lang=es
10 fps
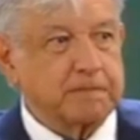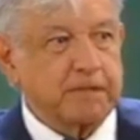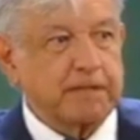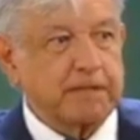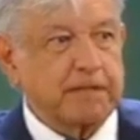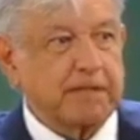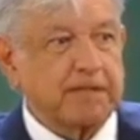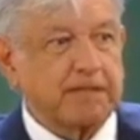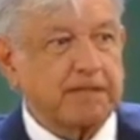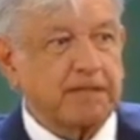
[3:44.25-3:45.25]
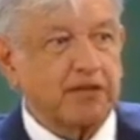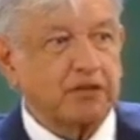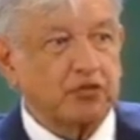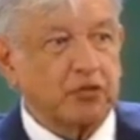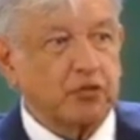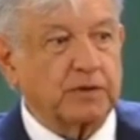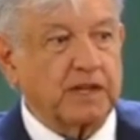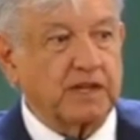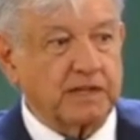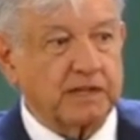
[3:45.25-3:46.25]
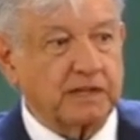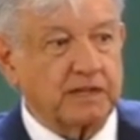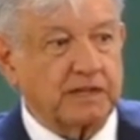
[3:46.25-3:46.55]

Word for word: eh, sobre